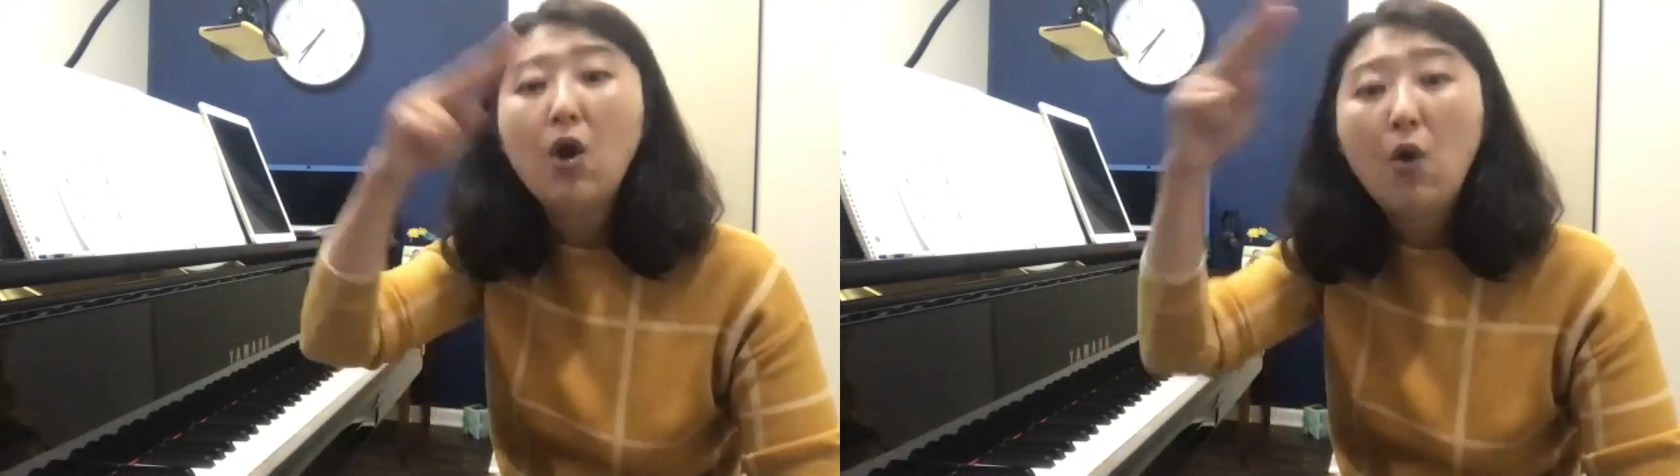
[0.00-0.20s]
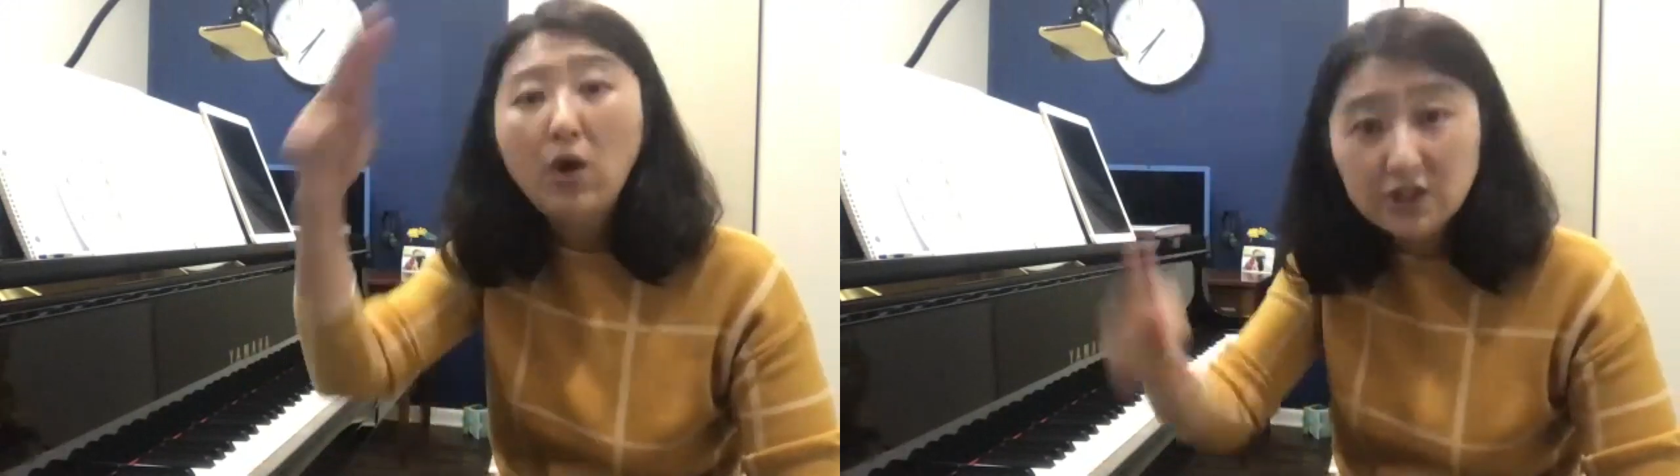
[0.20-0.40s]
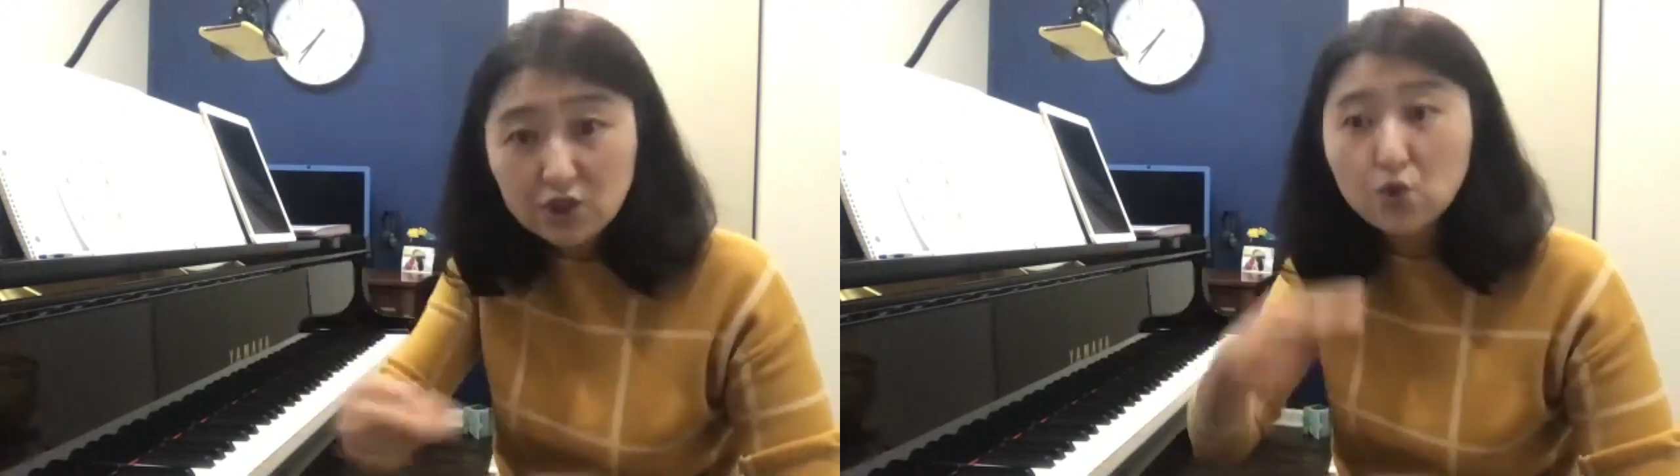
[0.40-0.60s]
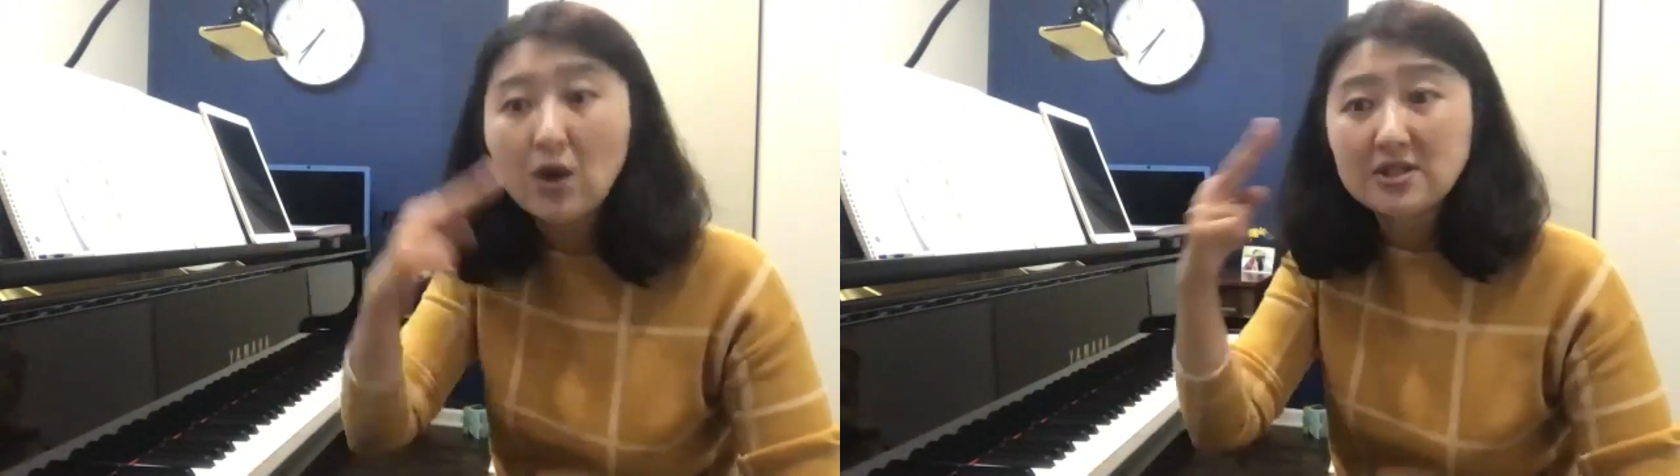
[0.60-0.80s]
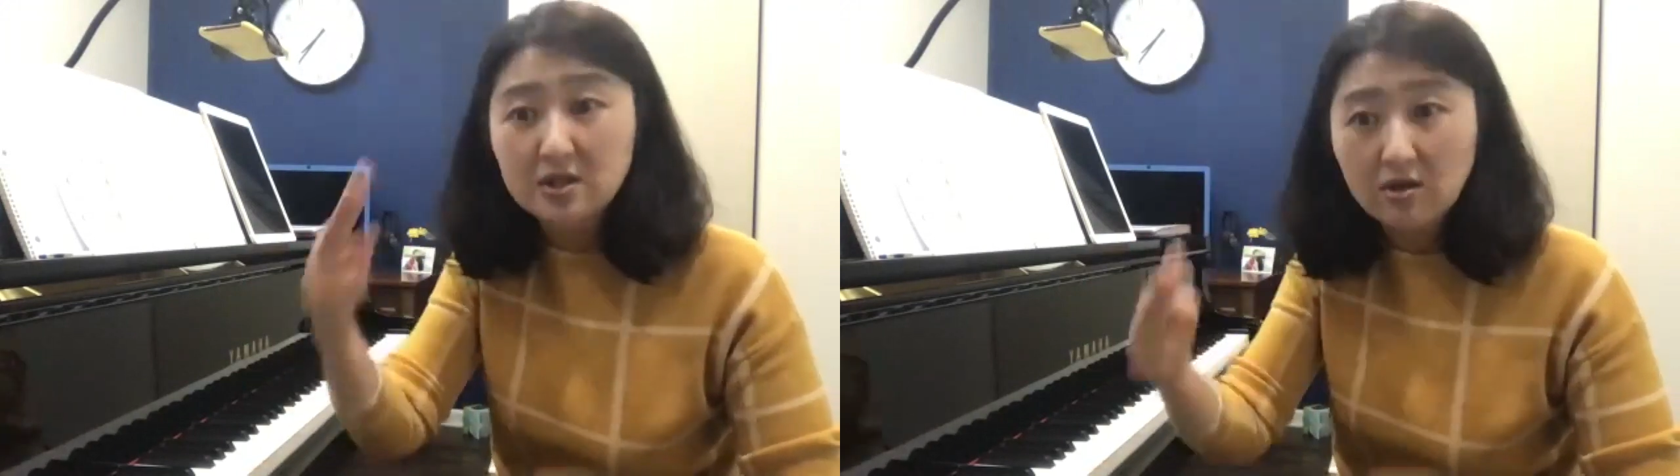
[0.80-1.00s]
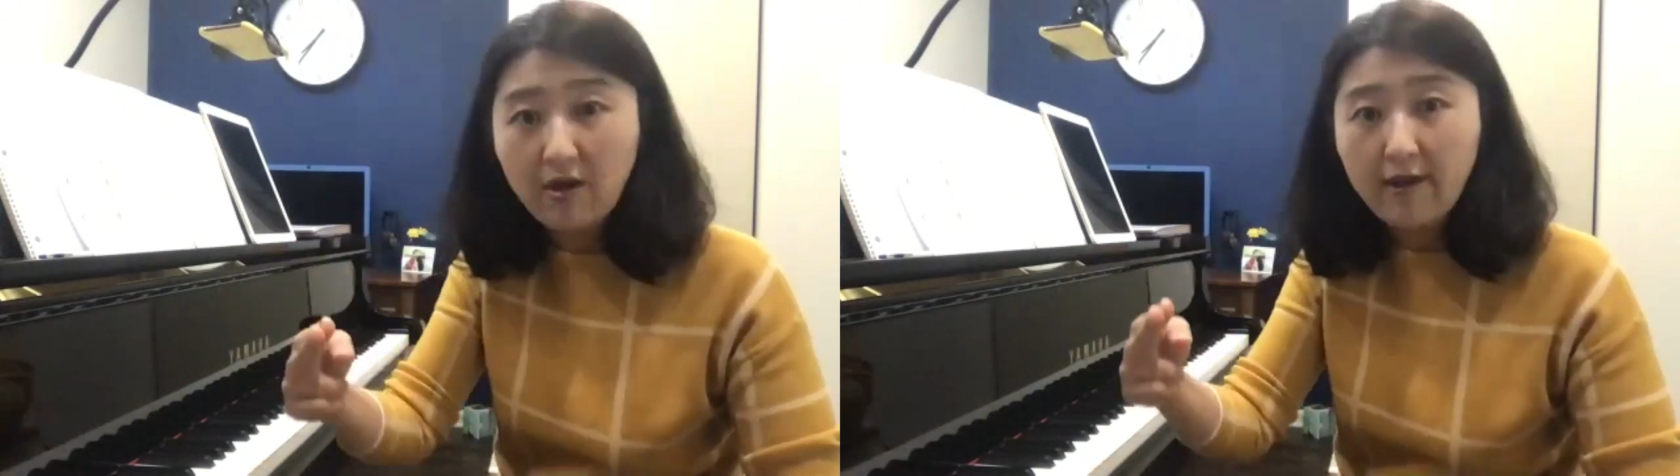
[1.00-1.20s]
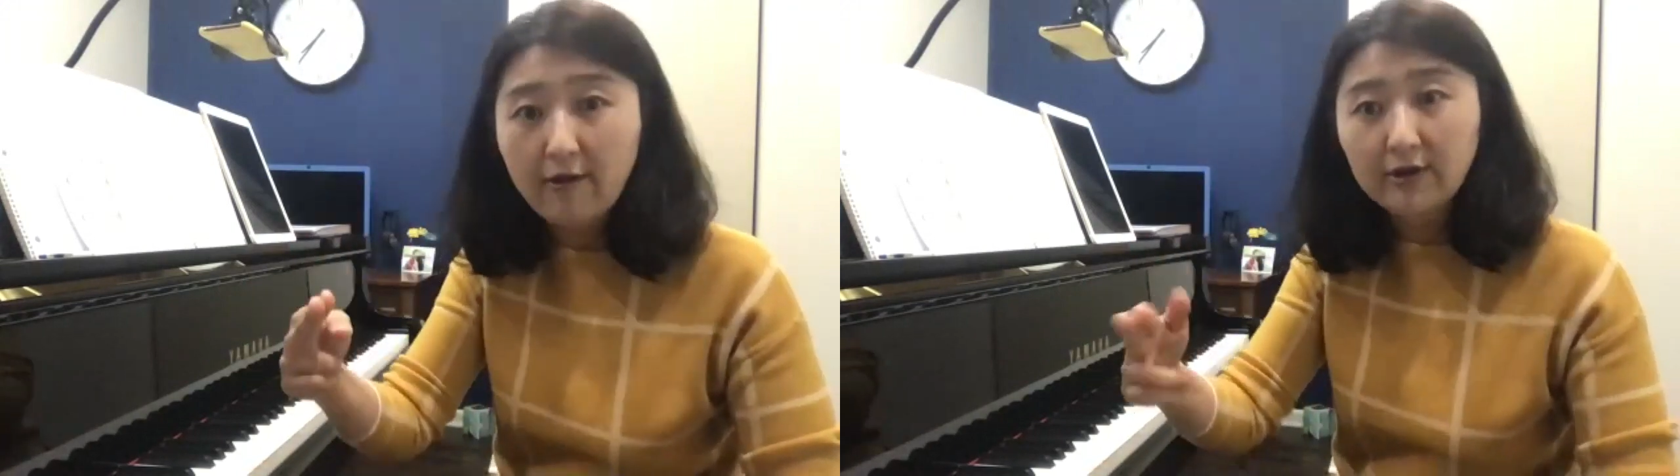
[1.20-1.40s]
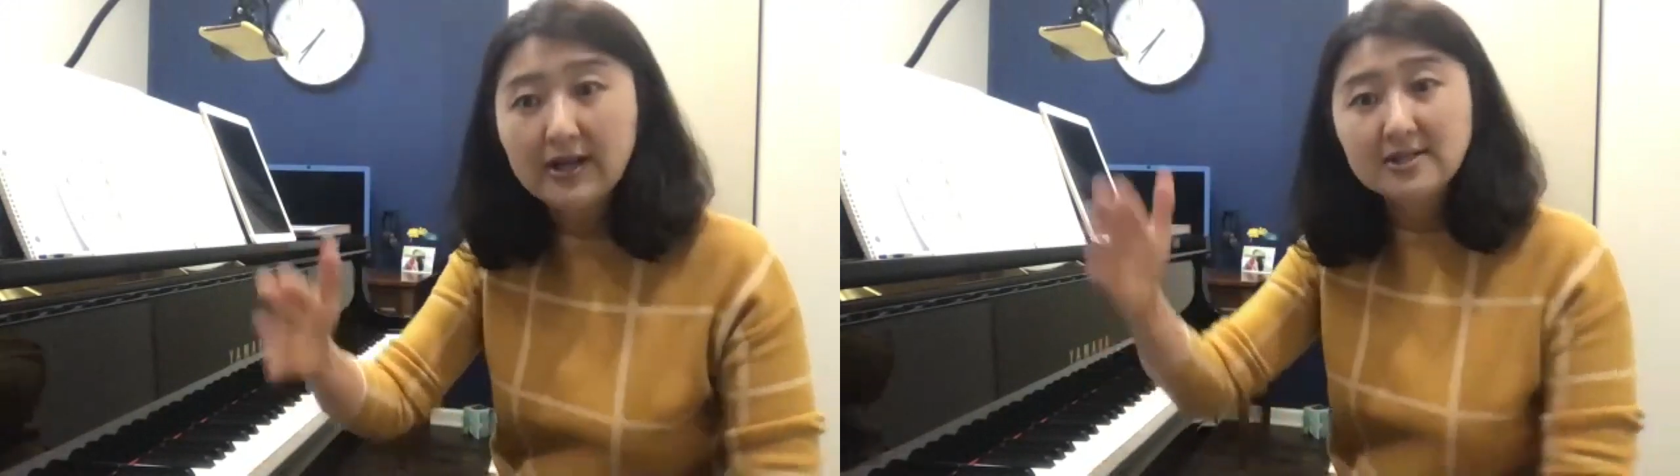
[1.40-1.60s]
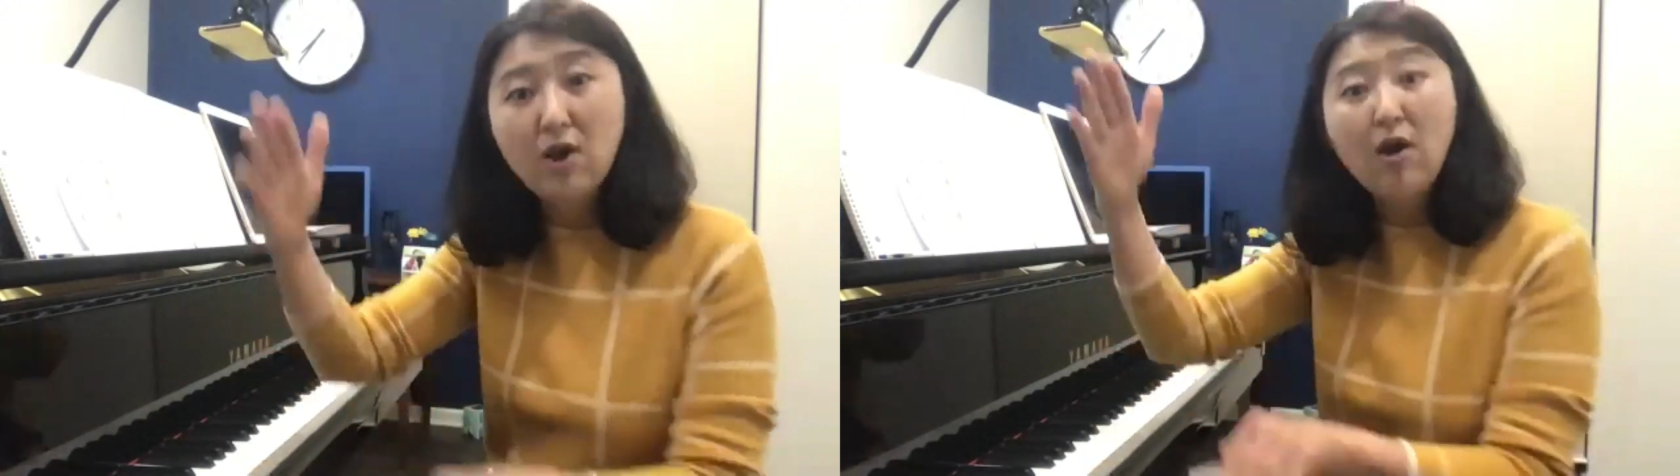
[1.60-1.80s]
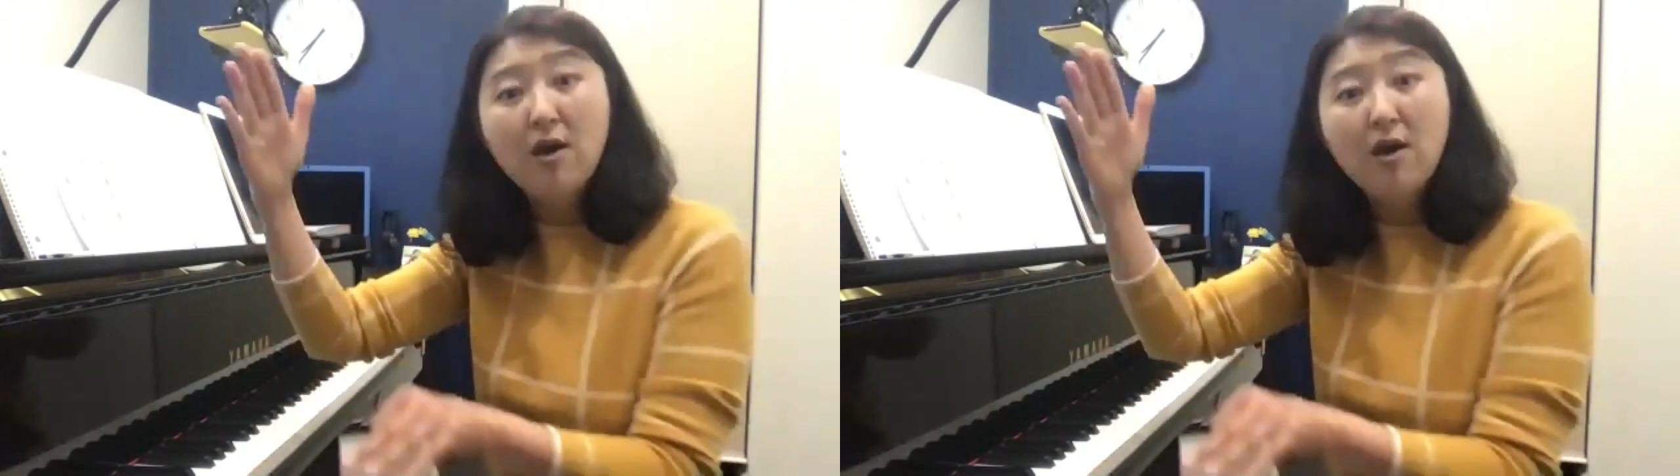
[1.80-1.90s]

훨씬 좋아질 거예요. 그래서